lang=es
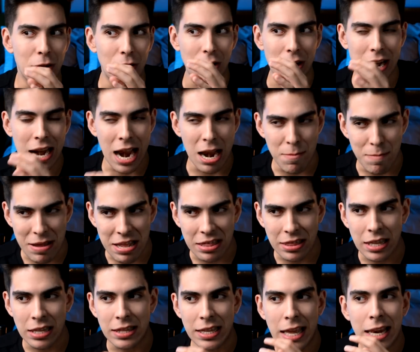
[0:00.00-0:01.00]
pero
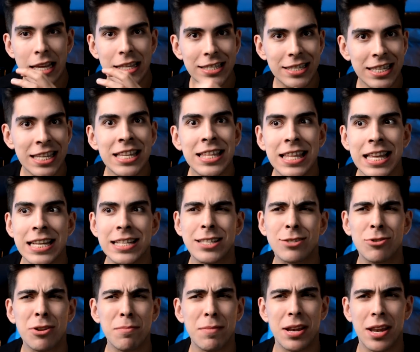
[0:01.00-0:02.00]
realmente tienen citas
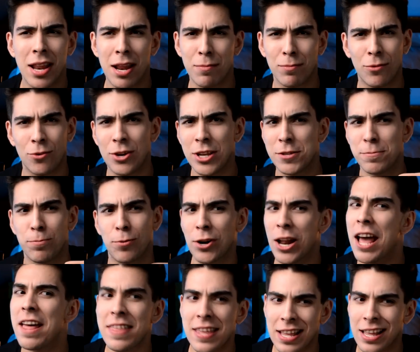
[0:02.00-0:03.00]
de una manera muy
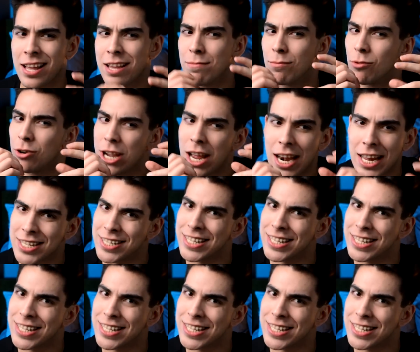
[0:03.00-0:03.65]
esporádica y muy al